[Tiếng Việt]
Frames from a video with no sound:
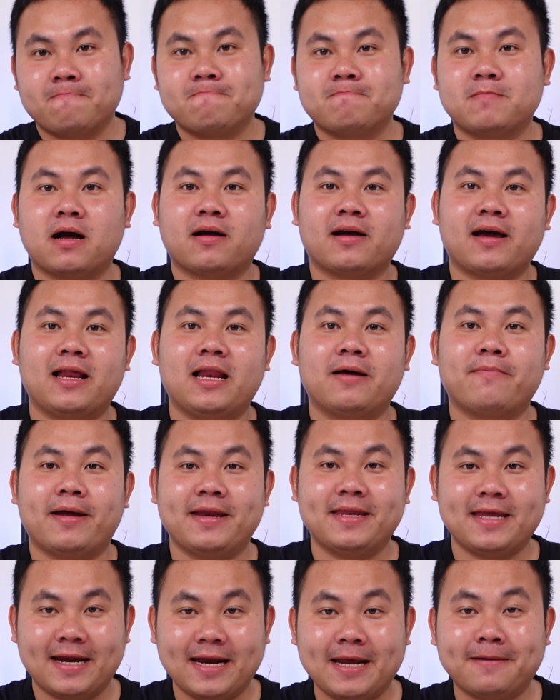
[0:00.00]
Cực kỳ là
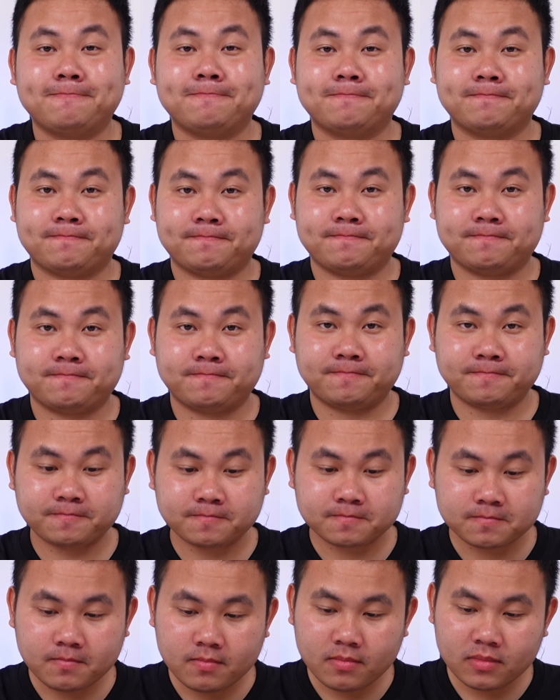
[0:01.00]
mịn nha anh em.
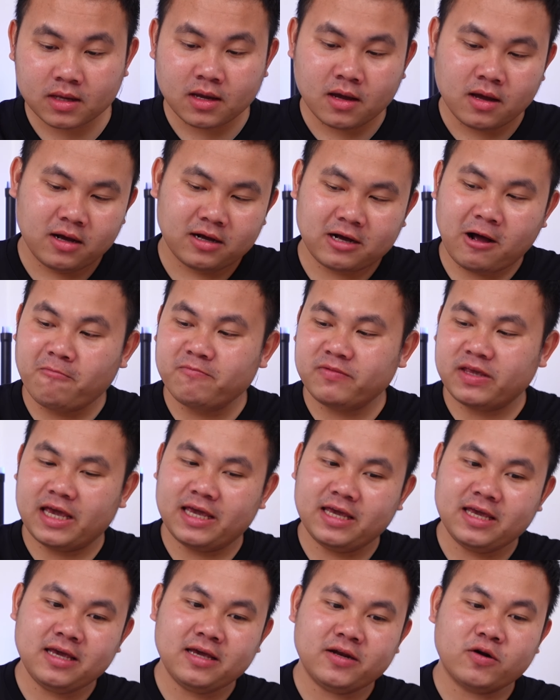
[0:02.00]
Không
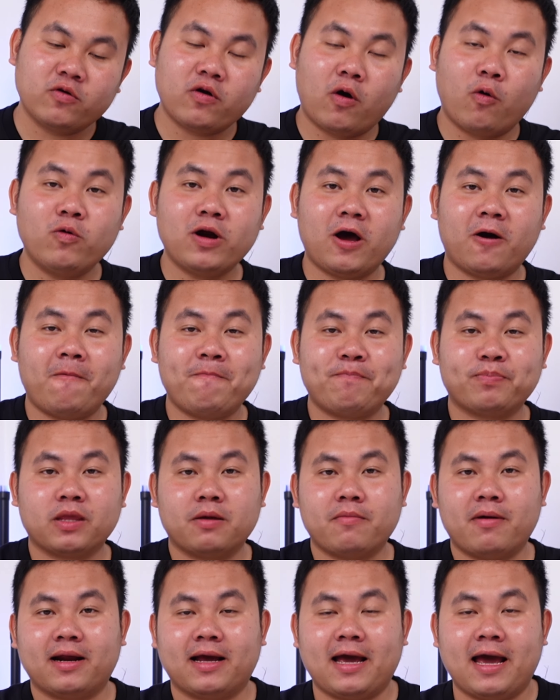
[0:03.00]
chỉ đu đủ đâu
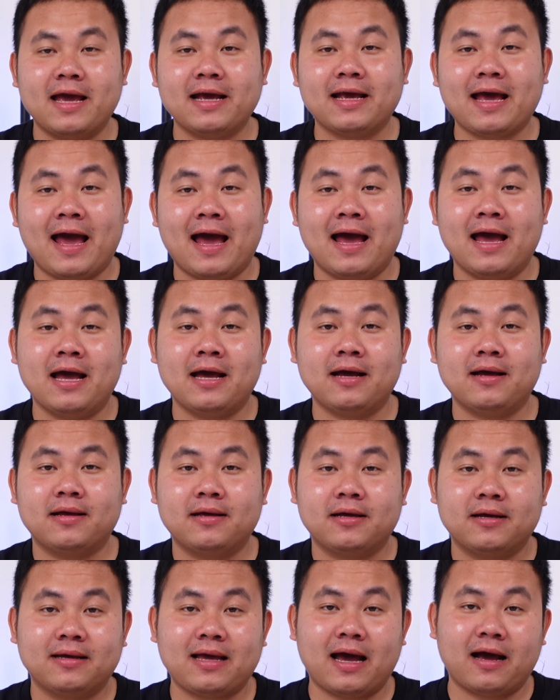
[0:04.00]
mà kể cả
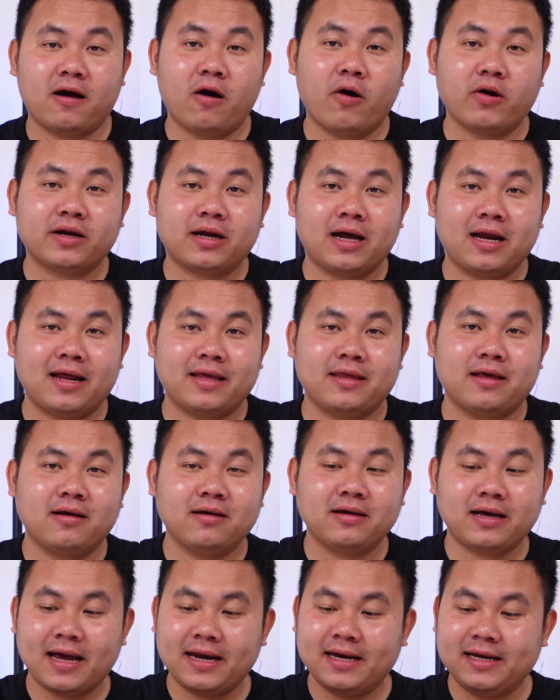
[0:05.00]
cà gót hay là những
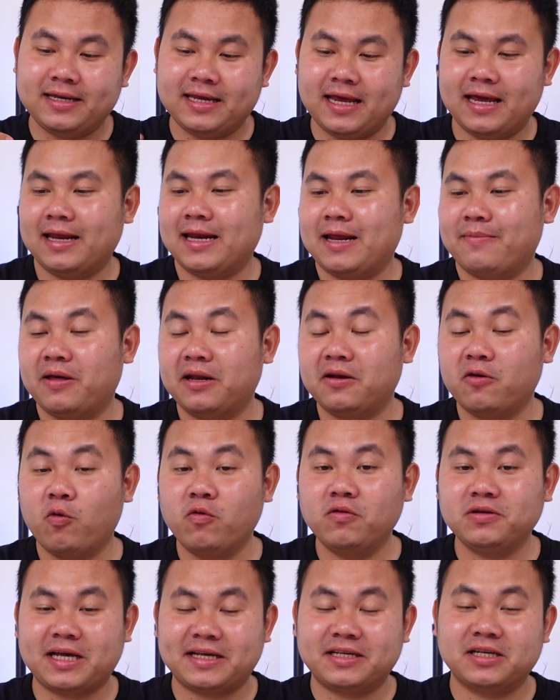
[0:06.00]
cái gì anh em thích
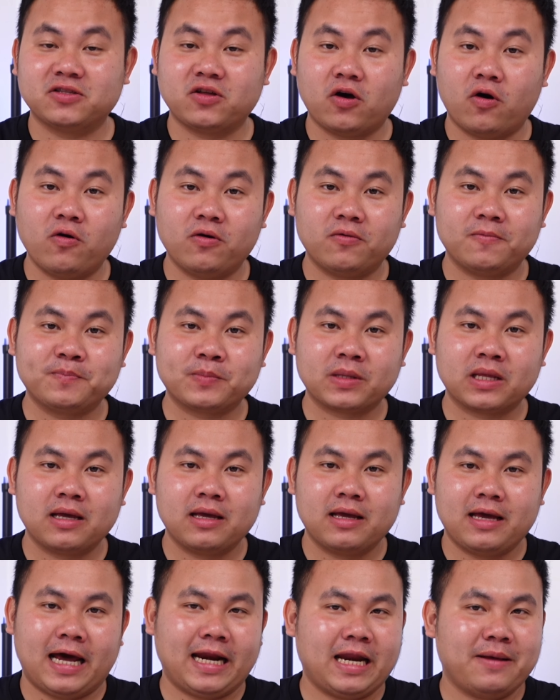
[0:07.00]
uống xay sinh tố.
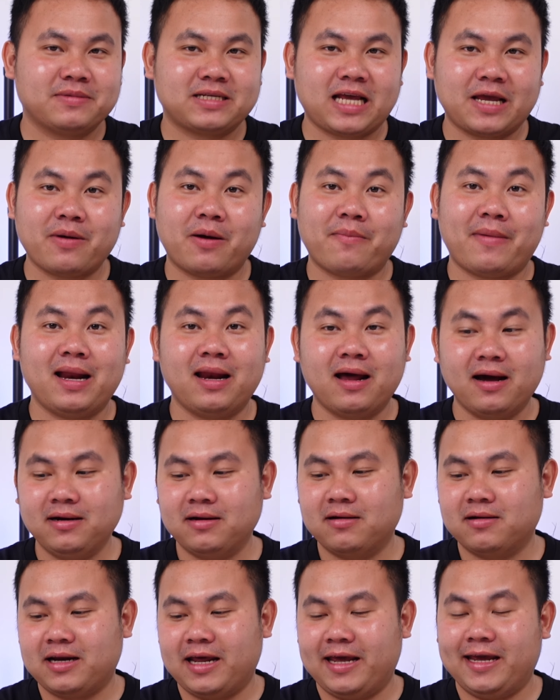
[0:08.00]
Anh em xay bằng máy lớn
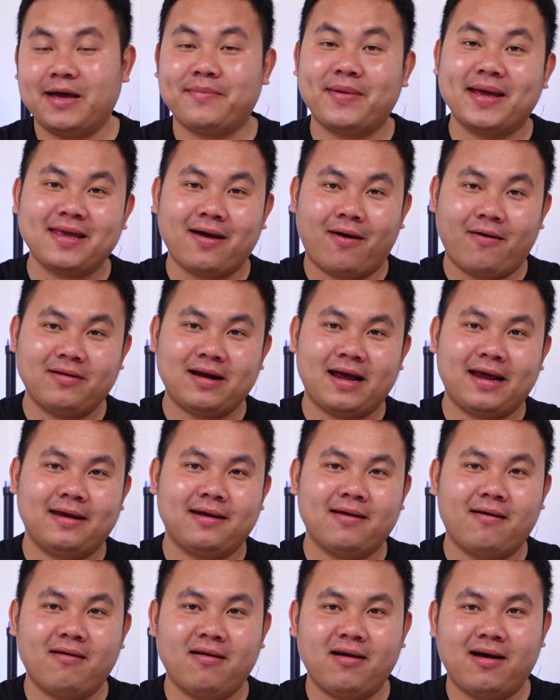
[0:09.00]
được thì cái máy nhỏ này
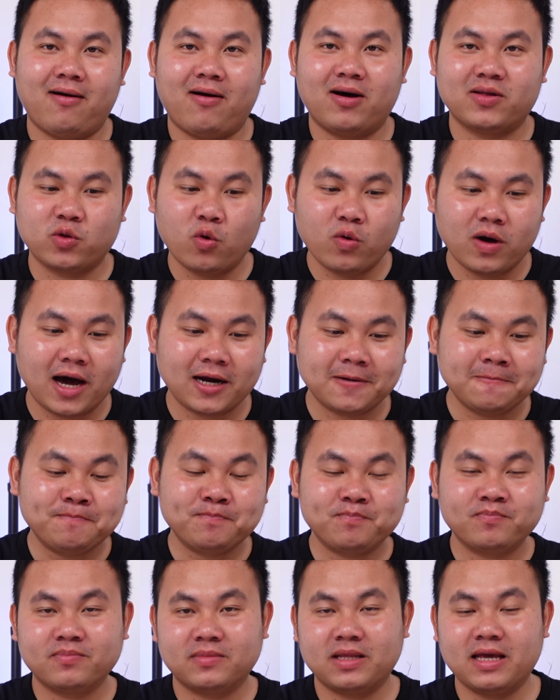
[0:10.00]
nó lo tuốt hết.
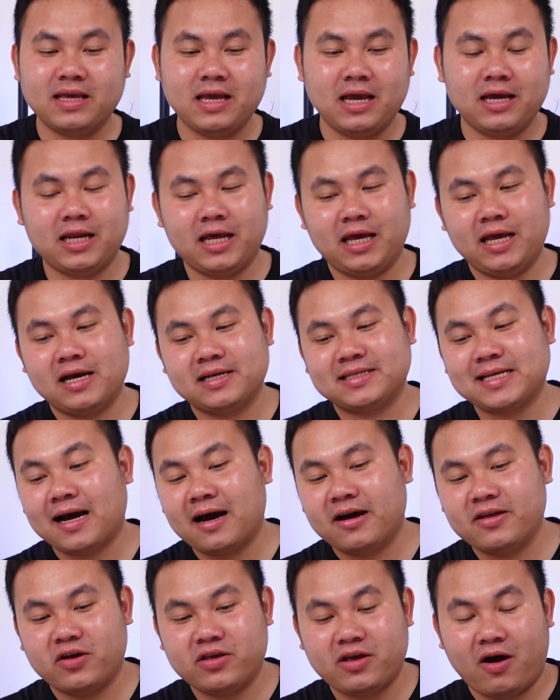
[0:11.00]
Tuy nhiên thì sắc
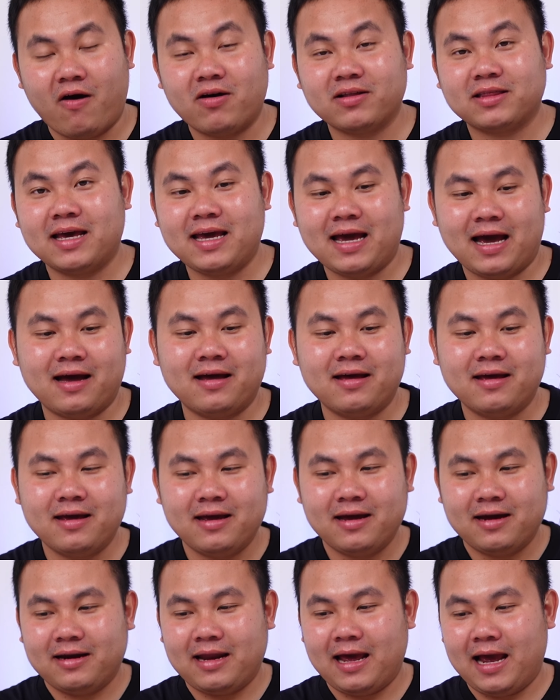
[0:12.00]
hơi nhỏ nhỏ tí ha,
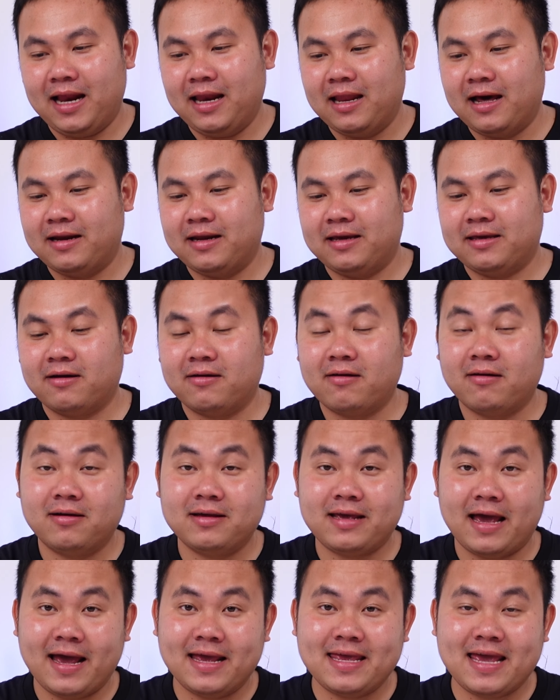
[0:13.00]
để lên thì cho nó
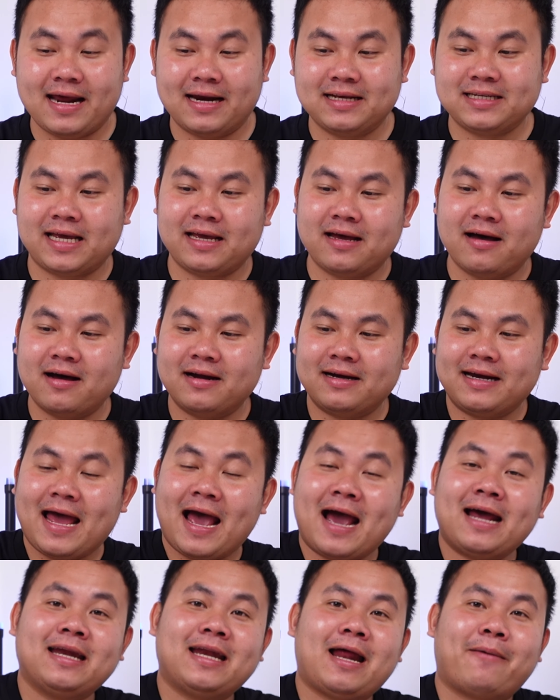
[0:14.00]
dễ dàng nó xay hơn.
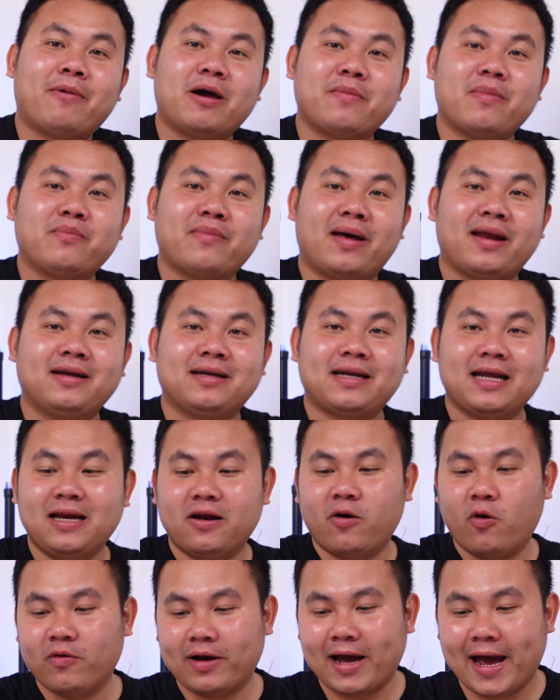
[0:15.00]
Đá thì đặt hơi mịn mịn tí
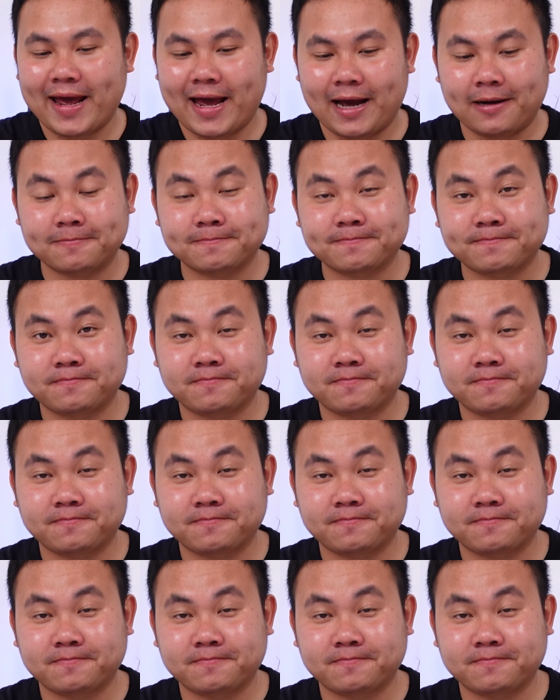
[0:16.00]
là ok à.